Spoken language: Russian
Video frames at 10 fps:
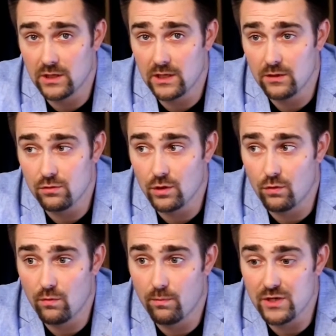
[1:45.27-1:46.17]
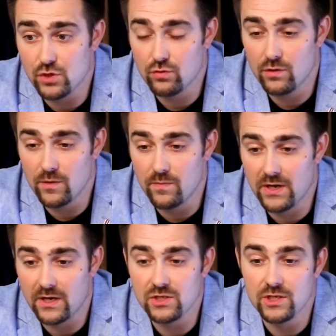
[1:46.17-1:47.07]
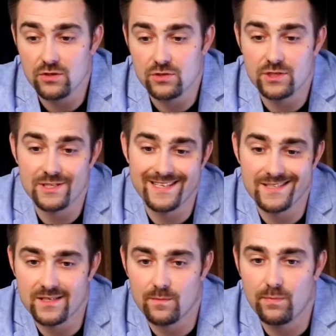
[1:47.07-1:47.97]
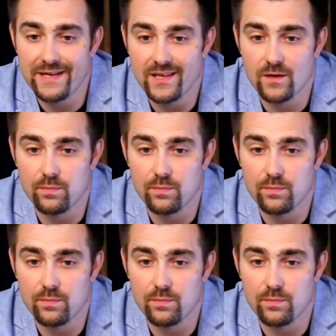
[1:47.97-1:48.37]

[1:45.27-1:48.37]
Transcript: это одно такое большое непрекращающееся событие